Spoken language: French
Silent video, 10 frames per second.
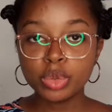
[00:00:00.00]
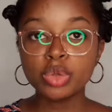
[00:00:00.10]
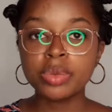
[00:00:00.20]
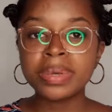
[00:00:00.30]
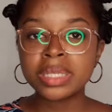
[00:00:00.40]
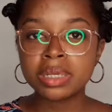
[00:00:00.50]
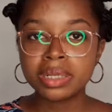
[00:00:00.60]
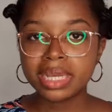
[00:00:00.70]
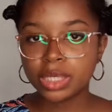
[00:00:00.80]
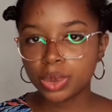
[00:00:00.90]
Beaucoup de
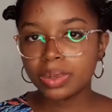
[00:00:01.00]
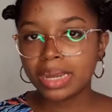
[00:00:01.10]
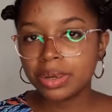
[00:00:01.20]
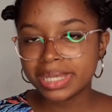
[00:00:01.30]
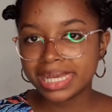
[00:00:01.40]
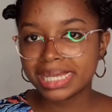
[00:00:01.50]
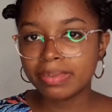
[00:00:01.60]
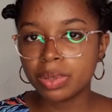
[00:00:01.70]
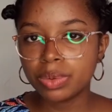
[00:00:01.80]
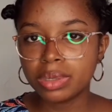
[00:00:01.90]
personnes échouent à leurs
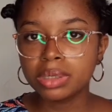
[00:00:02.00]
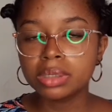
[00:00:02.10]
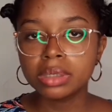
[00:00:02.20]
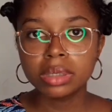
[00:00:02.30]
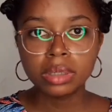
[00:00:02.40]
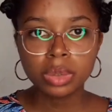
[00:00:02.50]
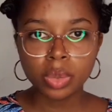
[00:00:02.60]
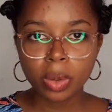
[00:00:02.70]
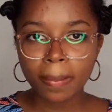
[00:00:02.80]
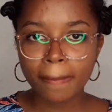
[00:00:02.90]
examens de langue,
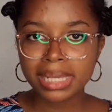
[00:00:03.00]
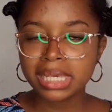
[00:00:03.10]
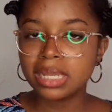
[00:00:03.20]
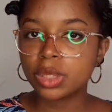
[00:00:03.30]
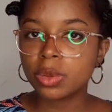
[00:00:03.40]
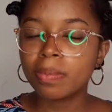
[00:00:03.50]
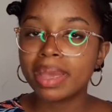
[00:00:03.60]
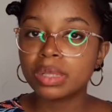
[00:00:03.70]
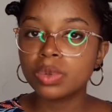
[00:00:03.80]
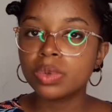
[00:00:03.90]
non pas parce qu'ils sont
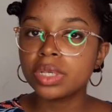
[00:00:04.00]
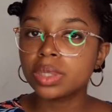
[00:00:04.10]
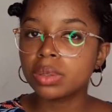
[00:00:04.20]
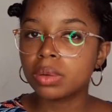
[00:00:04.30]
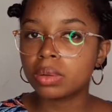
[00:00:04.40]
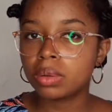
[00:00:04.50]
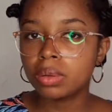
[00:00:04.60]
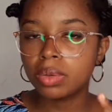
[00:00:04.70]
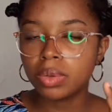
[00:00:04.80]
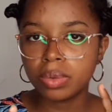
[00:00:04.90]
bêtes ou ils ont
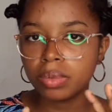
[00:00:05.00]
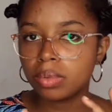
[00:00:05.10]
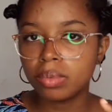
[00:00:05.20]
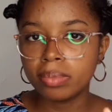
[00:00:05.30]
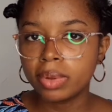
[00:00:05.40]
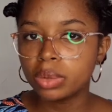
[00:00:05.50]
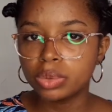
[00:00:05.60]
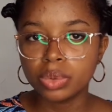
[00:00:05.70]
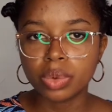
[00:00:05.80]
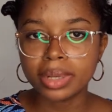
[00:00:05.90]
un manque
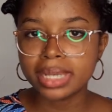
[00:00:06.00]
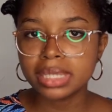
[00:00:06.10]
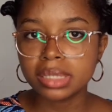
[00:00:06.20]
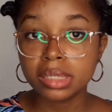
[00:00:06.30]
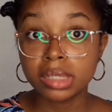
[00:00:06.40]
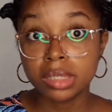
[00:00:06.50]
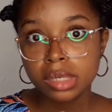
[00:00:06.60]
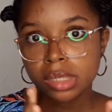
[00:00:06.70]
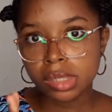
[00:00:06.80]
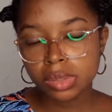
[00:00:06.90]
de connaissances,
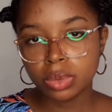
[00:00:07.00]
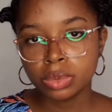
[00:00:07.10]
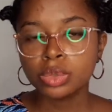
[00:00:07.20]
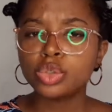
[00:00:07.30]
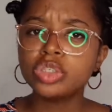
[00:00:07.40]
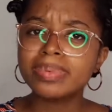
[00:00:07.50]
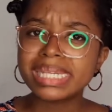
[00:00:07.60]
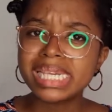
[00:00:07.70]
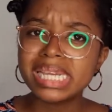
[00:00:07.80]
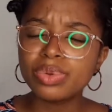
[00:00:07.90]
non, juste parce
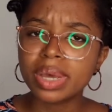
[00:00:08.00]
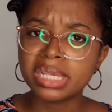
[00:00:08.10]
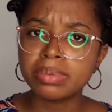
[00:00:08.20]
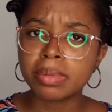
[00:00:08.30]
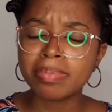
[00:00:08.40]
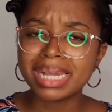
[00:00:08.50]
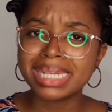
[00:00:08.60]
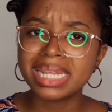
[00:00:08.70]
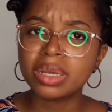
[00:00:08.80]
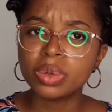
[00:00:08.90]
qu'ils ne respectent pas
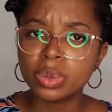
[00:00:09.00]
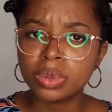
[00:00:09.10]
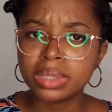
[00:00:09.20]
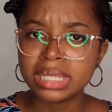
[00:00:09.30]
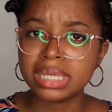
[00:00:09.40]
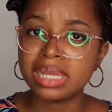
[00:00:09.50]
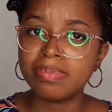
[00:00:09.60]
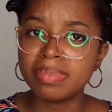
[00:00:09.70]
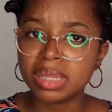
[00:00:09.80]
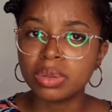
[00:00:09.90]
certains codes et certaines
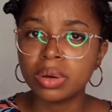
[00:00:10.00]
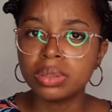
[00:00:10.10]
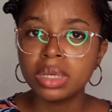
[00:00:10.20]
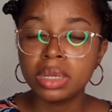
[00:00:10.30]
méthodes.